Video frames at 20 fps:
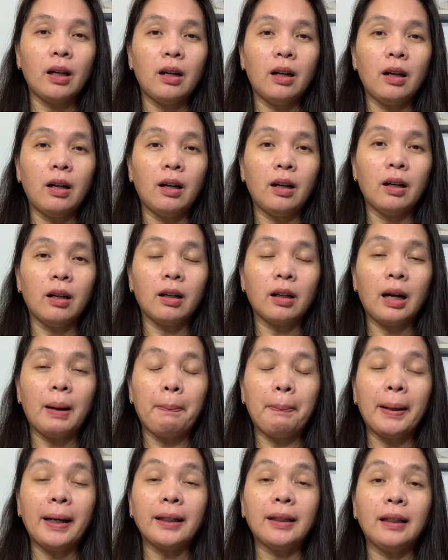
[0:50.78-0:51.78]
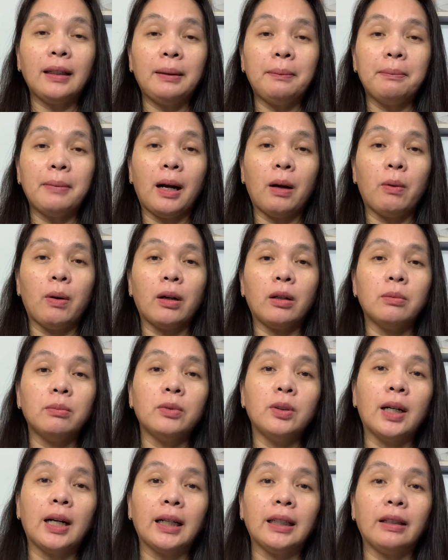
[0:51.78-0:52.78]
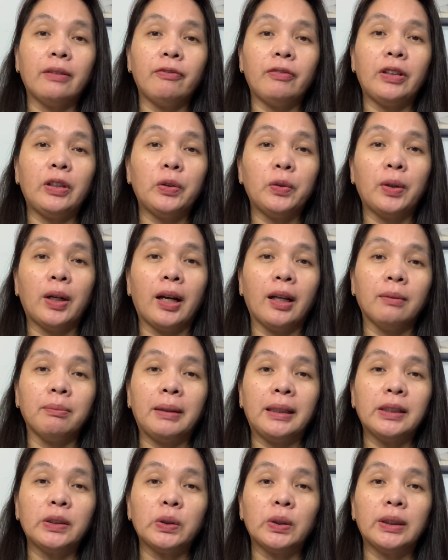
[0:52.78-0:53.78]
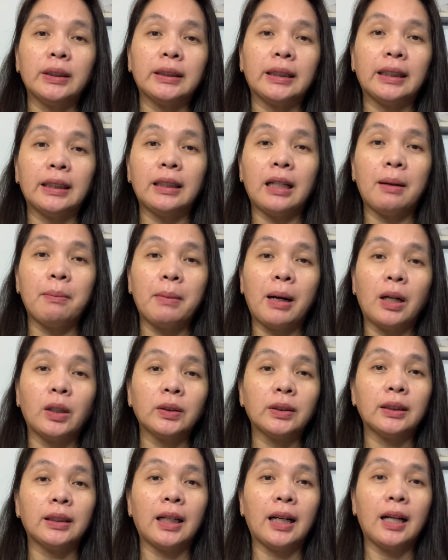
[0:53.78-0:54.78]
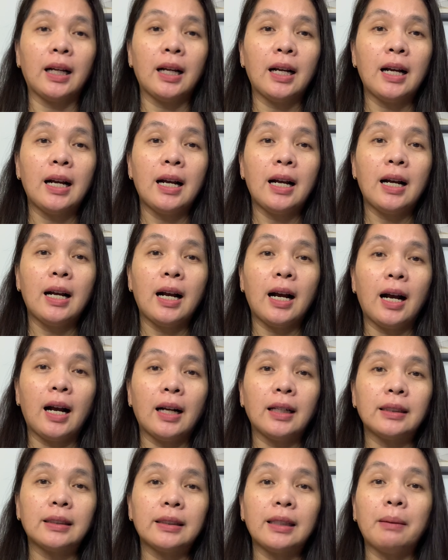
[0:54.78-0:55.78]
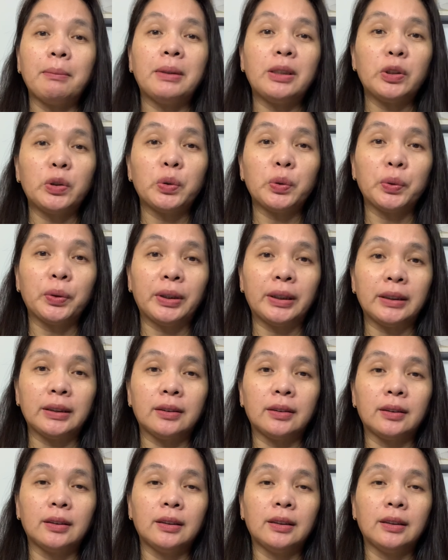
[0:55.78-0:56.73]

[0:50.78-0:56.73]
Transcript: uh, kapag halimbawa kumuha ka ng VUL, may certain amount na uh, sum insured